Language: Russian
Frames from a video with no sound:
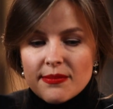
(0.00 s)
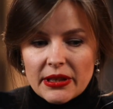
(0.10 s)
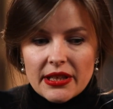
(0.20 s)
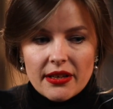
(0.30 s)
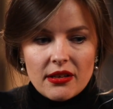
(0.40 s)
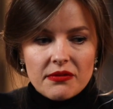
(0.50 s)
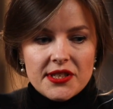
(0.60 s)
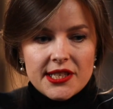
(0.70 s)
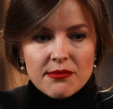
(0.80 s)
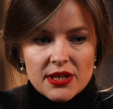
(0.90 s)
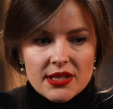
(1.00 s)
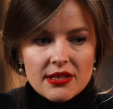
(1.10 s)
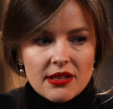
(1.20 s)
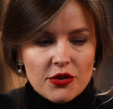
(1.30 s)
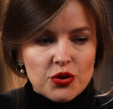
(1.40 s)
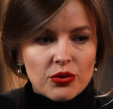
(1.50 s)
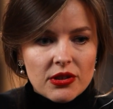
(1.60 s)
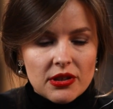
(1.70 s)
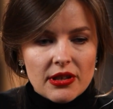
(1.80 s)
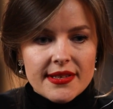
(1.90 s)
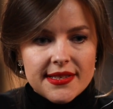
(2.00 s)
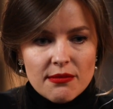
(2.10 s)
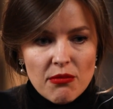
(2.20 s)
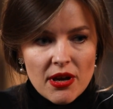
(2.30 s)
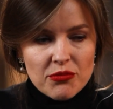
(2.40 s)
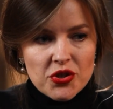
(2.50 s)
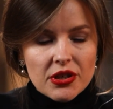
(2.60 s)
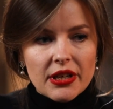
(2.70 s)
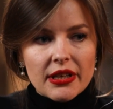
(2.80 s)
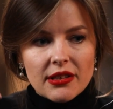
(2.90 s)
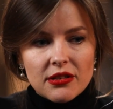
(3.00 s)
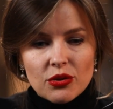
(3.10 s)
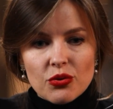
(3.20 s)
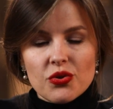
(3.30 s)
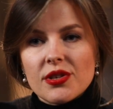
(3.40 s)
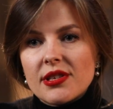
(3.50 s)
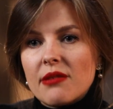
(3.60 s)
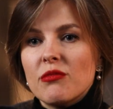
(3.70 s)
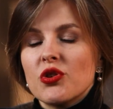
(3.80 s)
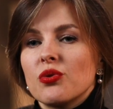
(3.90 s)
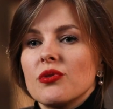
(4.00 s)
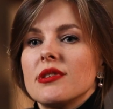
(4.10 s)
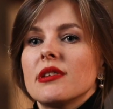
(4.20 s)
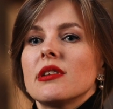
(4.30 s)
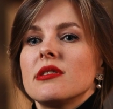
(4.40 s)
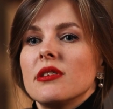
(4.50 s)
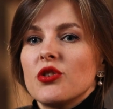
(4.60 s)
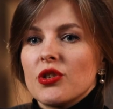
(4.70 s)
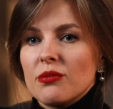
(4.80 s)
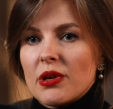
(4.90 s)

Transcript: смотри, всем рассказать, что ты СММщик, эм это не то же самое, что сделать личный